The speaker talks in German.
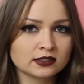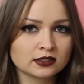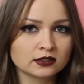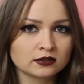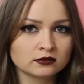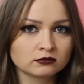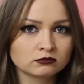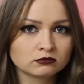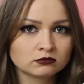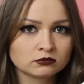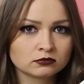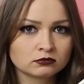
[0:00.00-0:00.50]

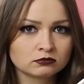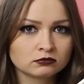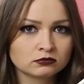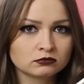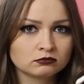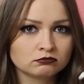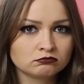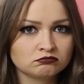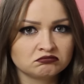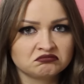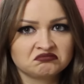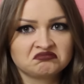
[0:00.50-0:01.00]
drin.
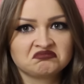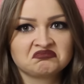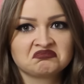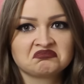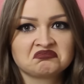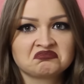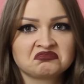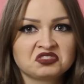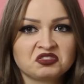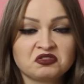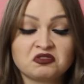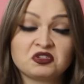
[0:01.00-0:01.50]

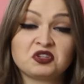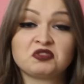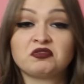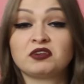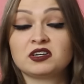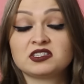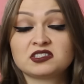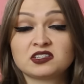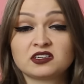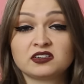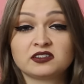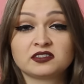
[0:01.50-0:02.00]
Ich
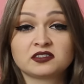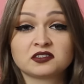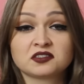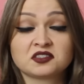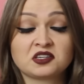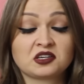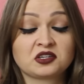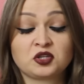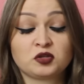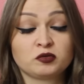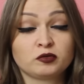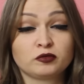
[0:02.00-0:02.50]
weiß ehrlich
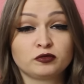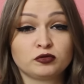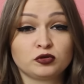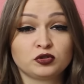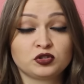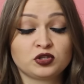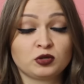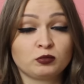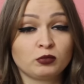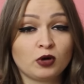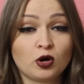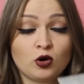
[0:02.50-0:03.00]
gesagt nicht, wofür
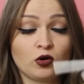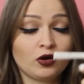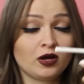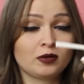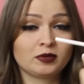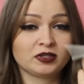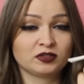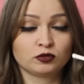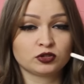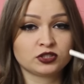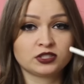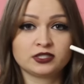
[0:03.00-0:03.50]
ich den brauche,
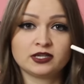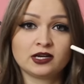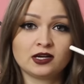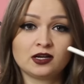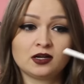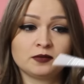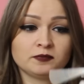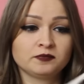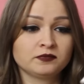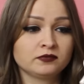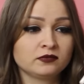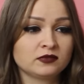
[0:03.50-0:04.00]
aber ich wollte ihn
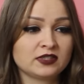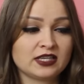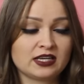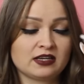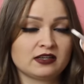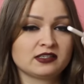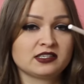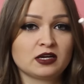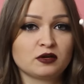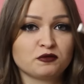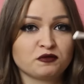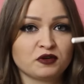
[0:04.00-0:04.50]
haben. Der
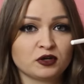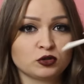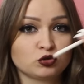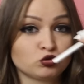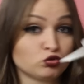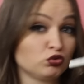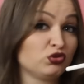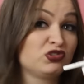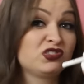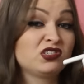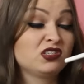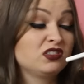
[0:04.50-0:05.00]
ist einfach
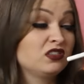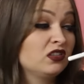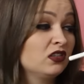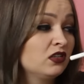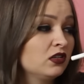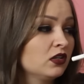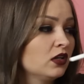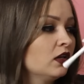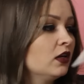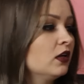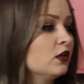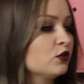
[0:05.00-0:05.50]

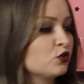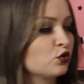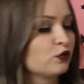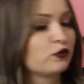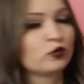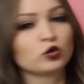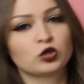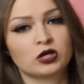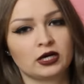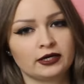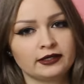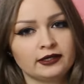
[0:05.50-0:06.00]
durchsichtig.
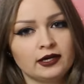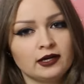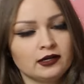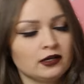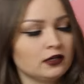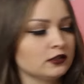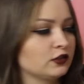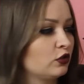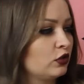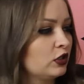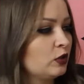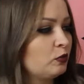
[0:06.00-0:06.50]
Sowohl Kajal
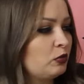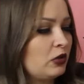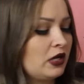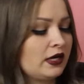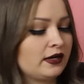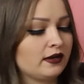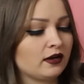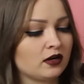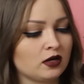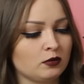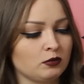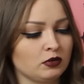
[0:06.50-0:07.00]
als auch Lip
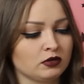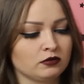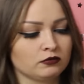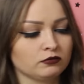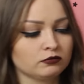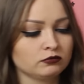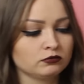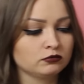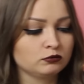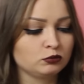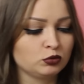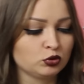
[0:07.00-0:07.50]
Liner kann man
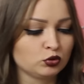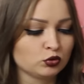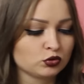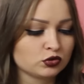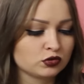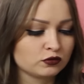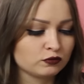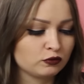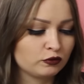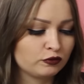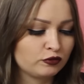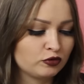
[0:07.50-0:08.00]

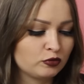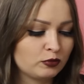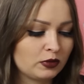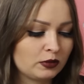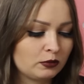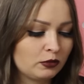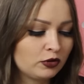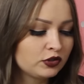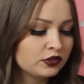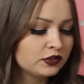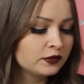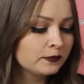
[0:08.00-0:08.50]
benutzen, wofür man
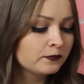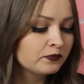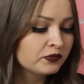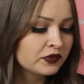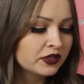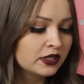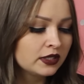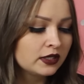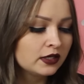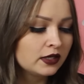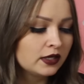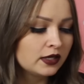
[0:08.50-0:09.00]
möchte.
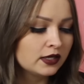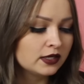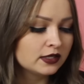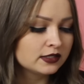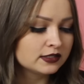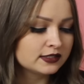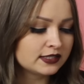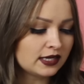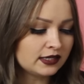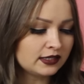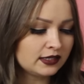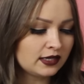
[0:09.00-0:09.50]

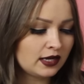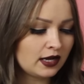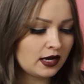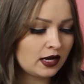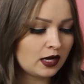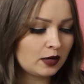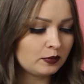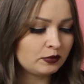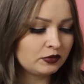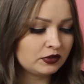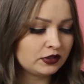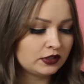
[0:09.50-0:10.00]
Dann
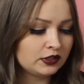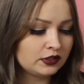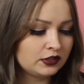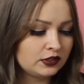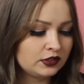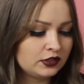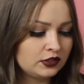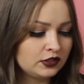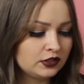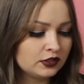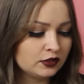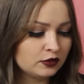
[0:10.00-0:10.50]
habe ich
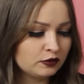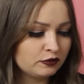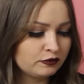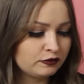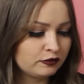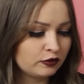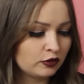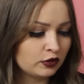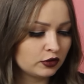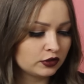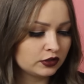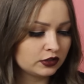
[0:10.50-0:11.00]
hier
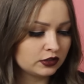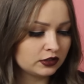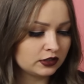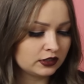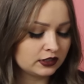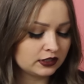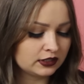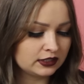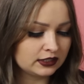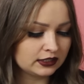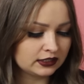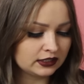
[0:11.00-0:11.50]
von
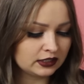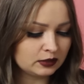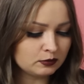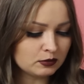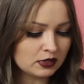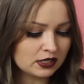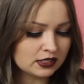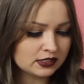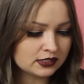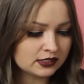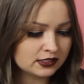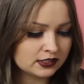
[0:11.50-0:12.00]

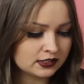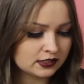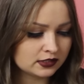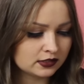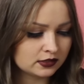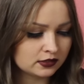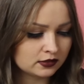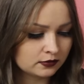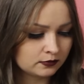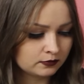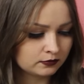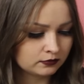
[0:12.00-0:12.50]

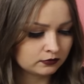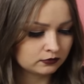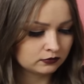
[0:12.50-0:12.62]
Grimas,